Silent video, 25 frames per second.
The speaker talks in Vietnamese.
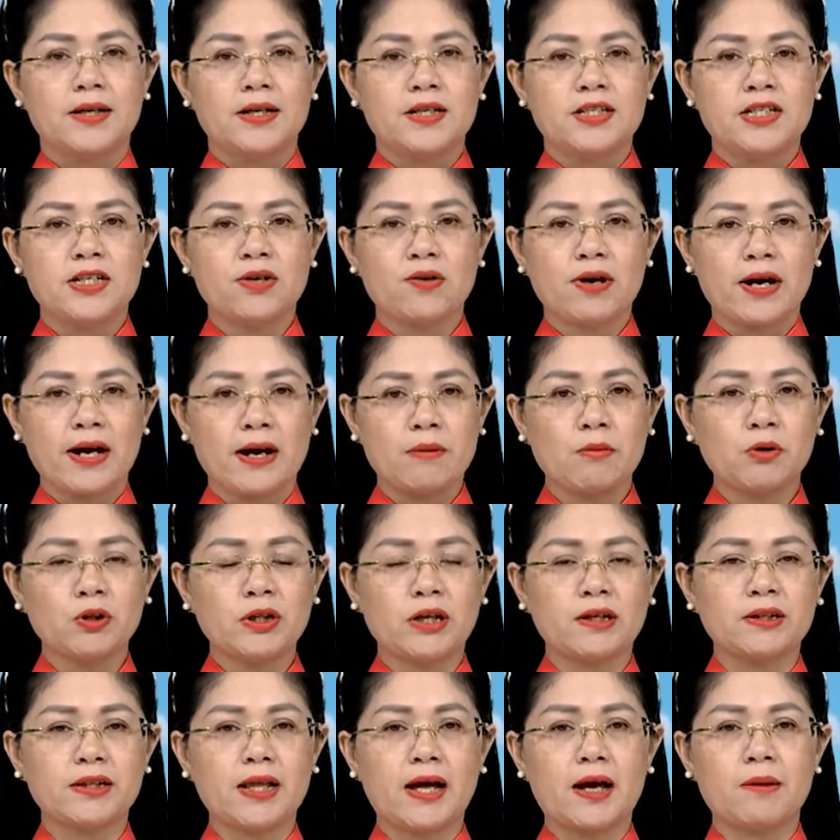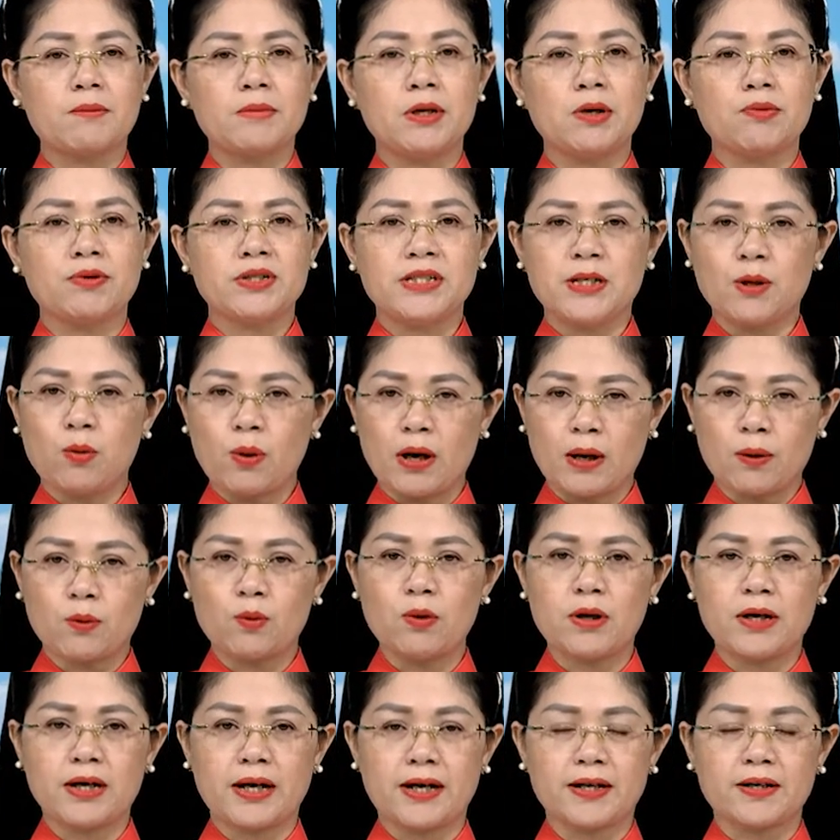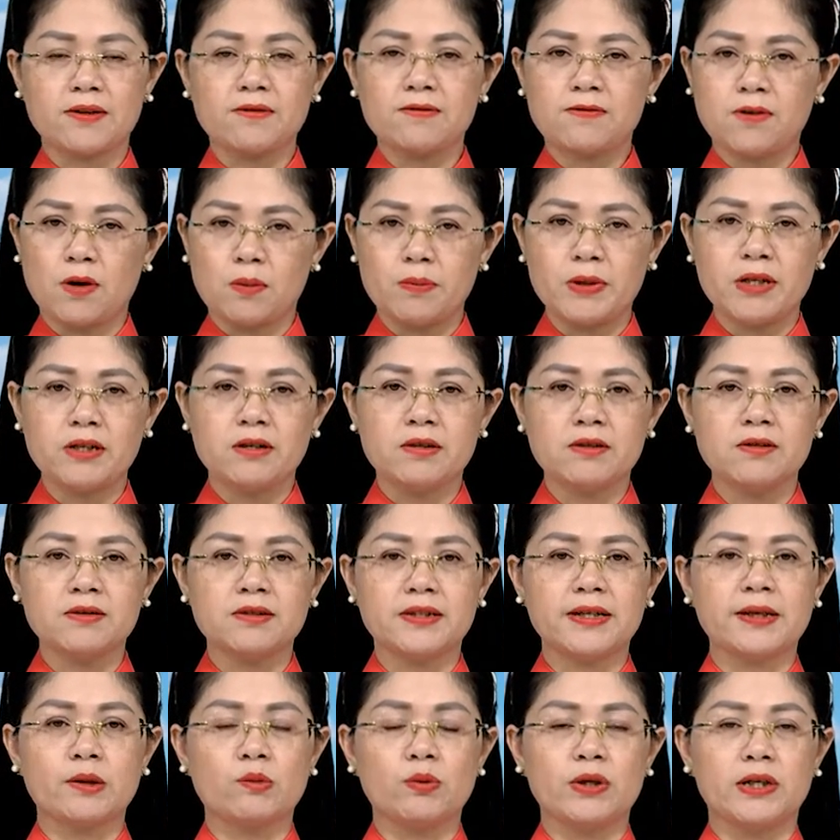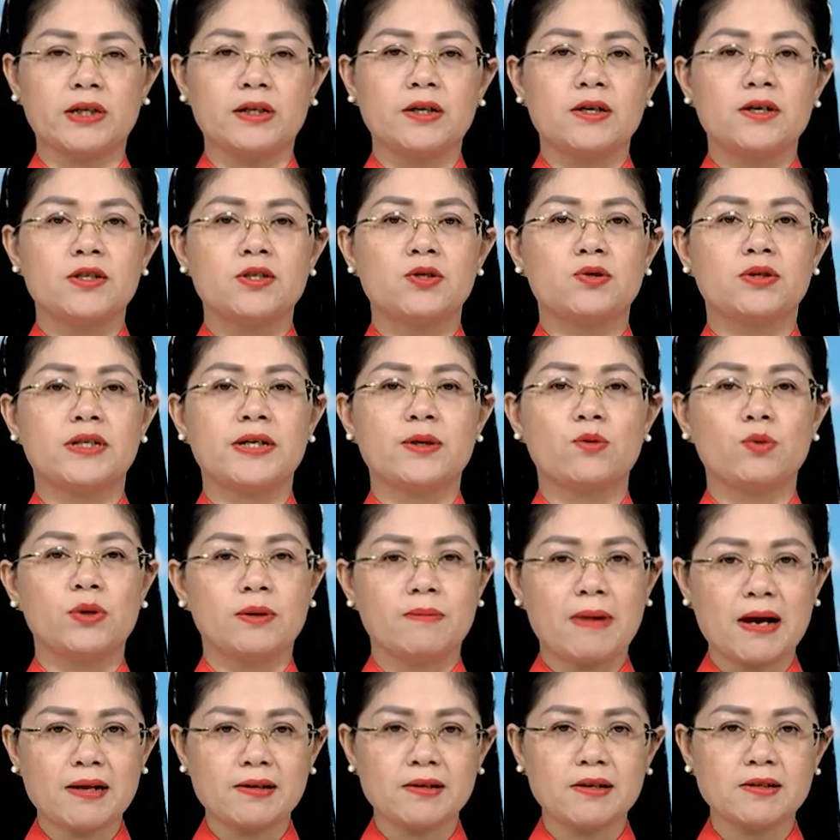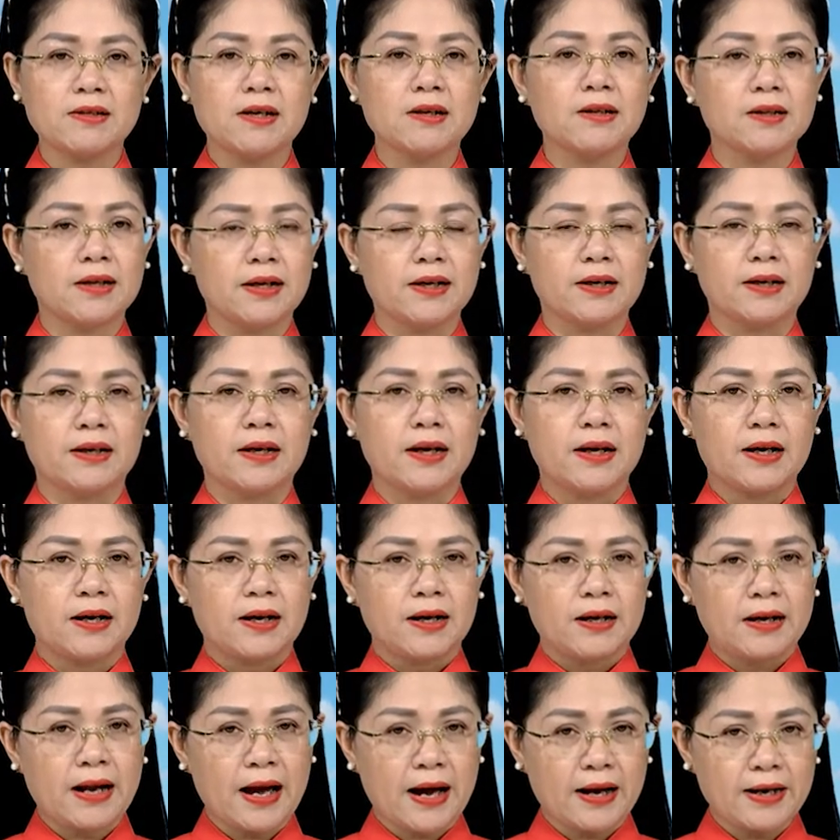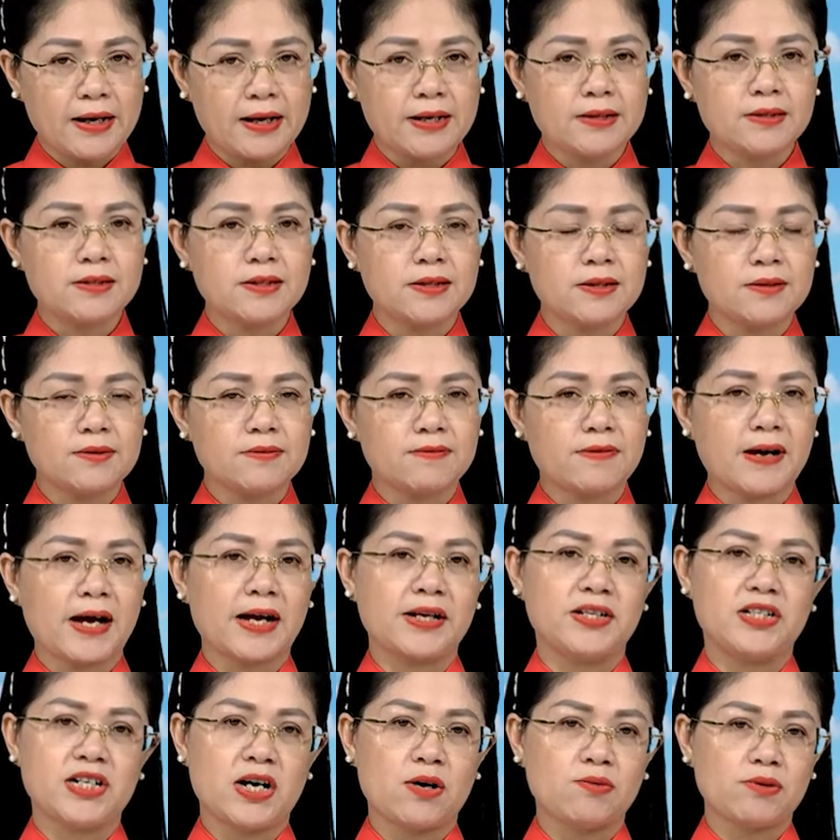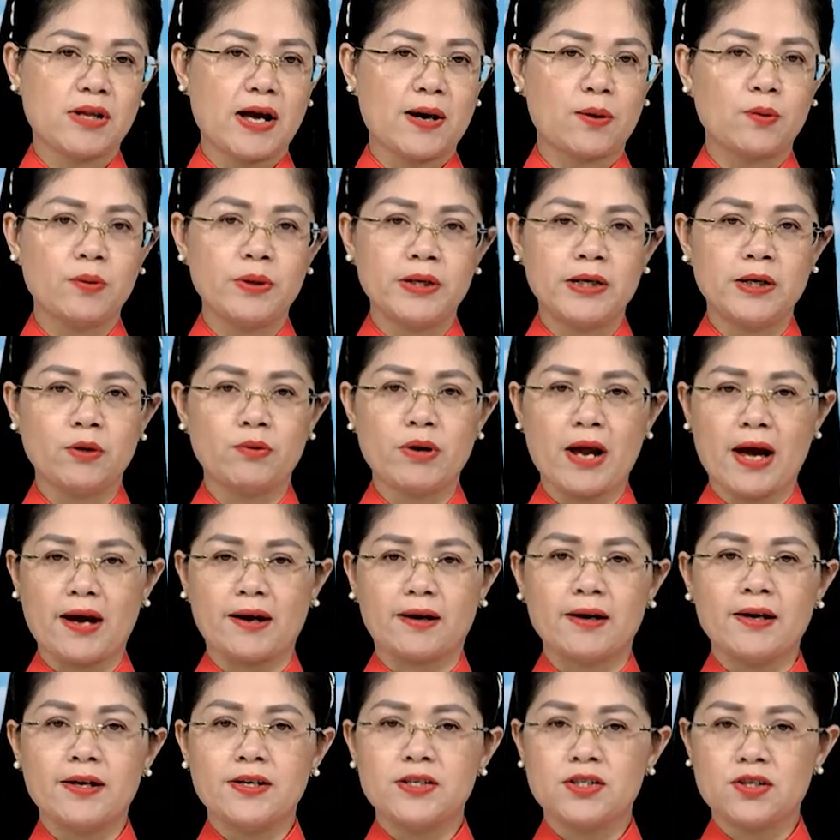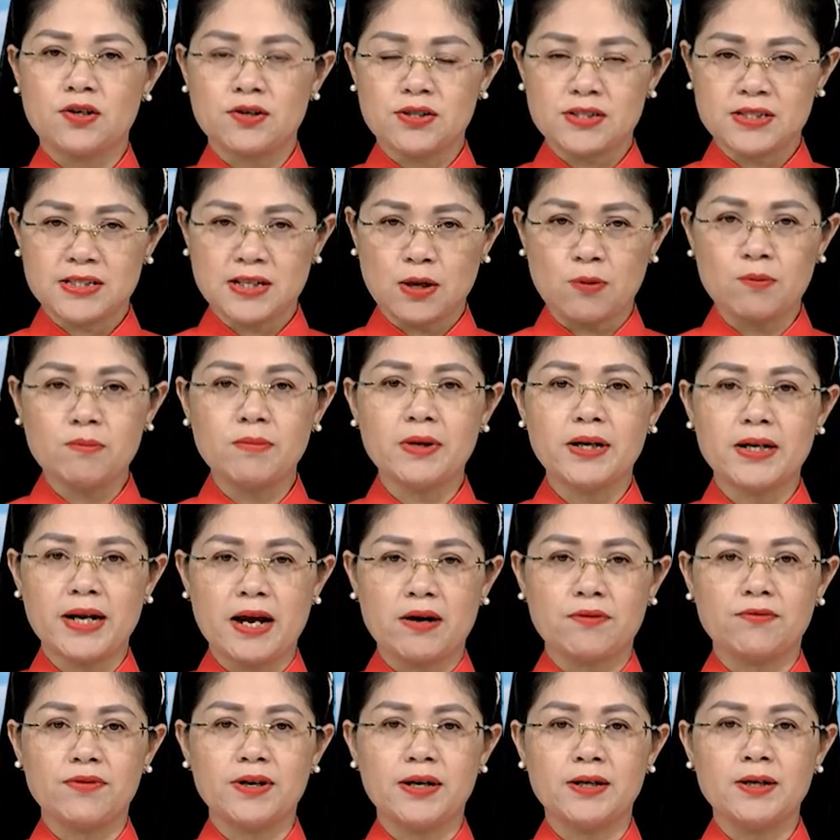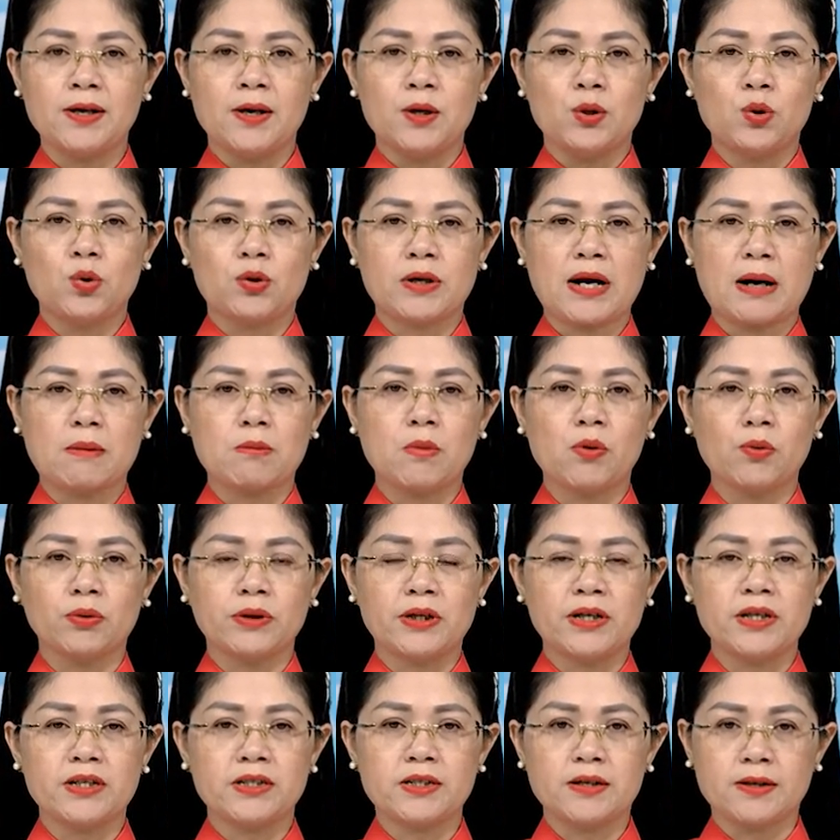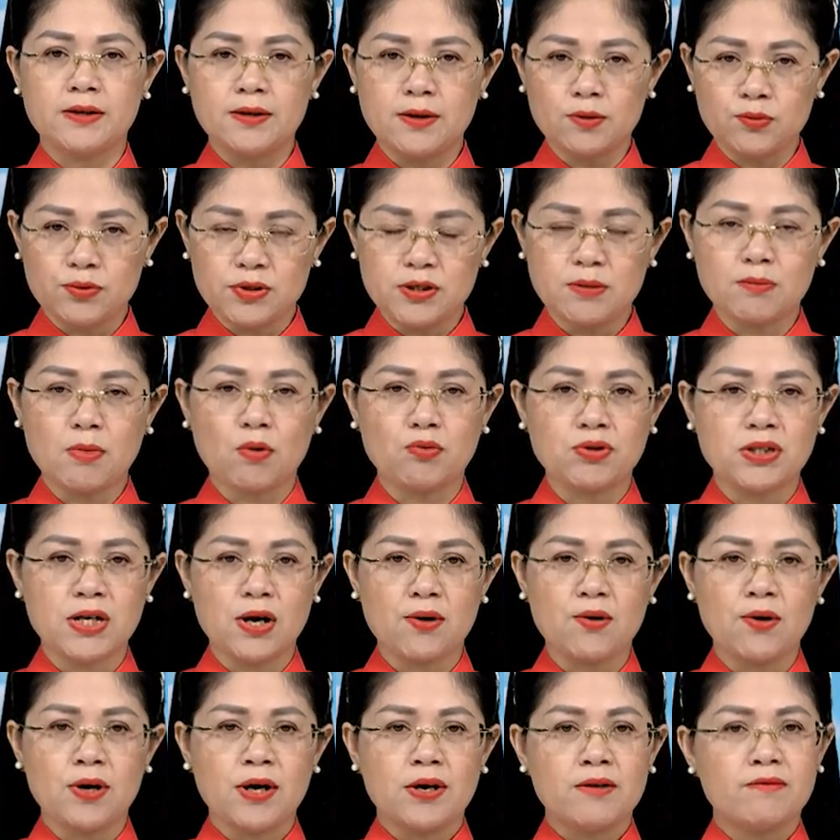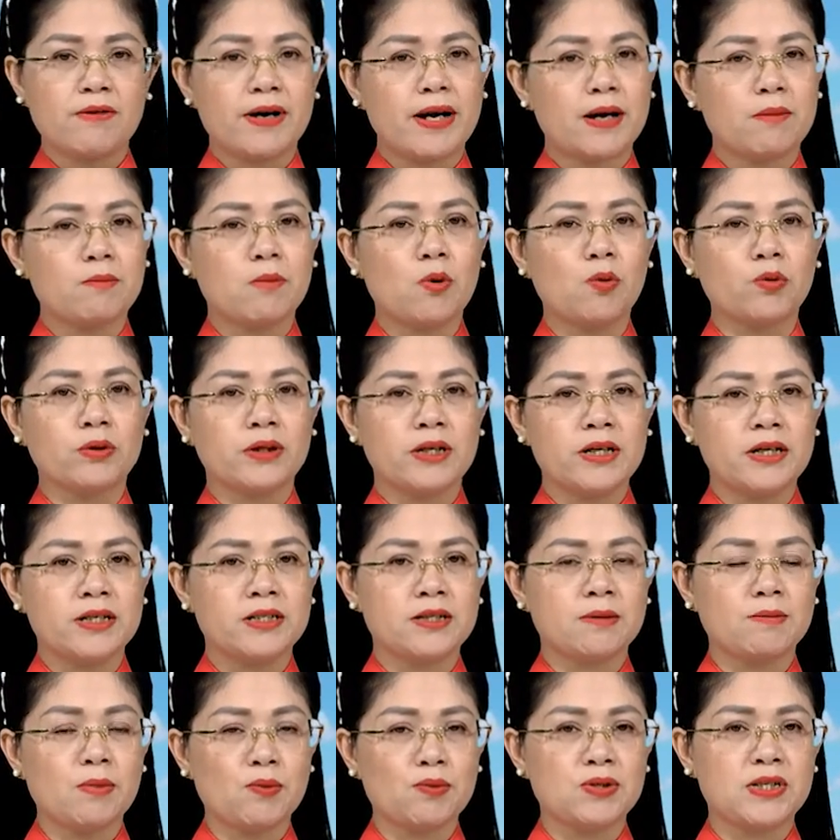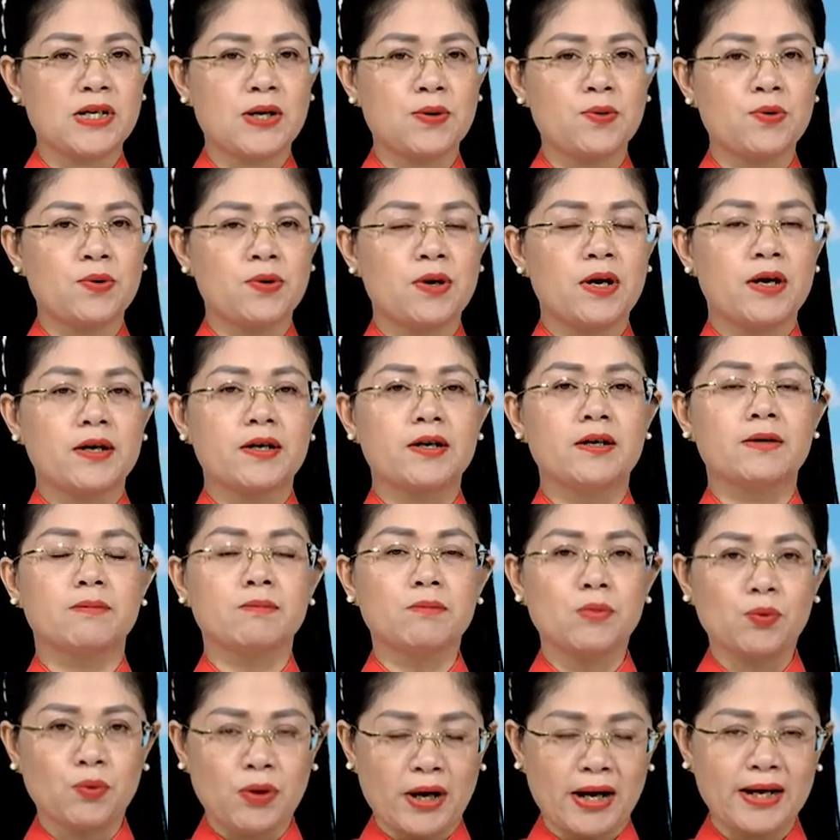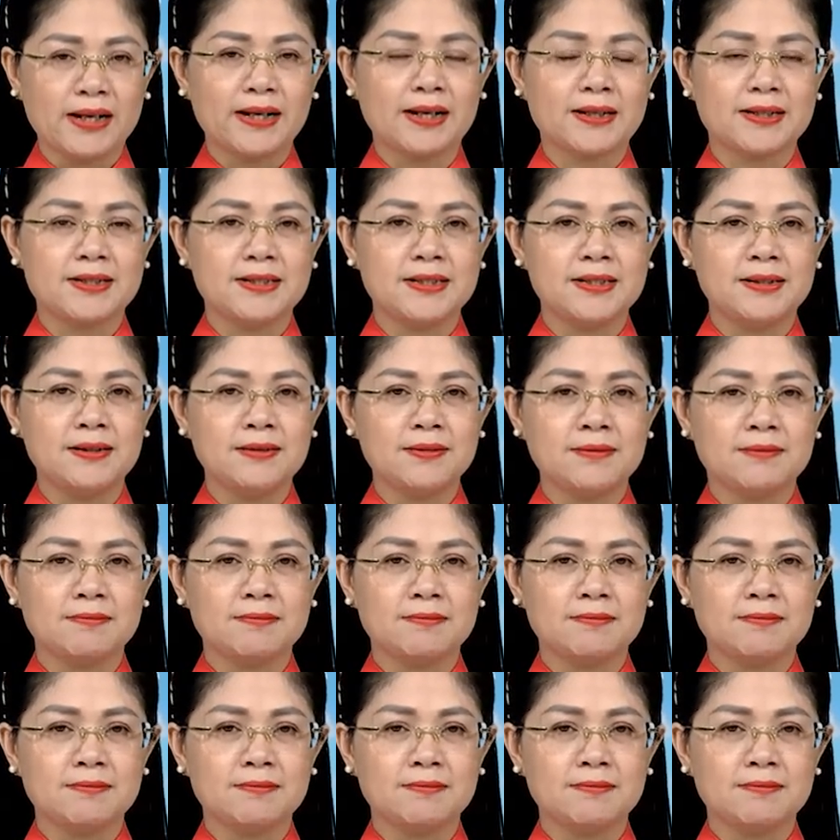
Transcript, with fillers: Chiều ngày 21 tháng 8, đồng chí Hoàng Quốc Khánh, Phó Bí thư tỉnh ủy, Chủ tịch Ủy ban Nhân dân tỉnh đã đến dự và trao tặng huy hiệu Đảng cho 60 đảng viên thuộc Đảng bộ thị trấn Nông Trường Mộc Châu và Đảng bộ thị trấn Mộc Châu đợt mùng 2 tháng 9.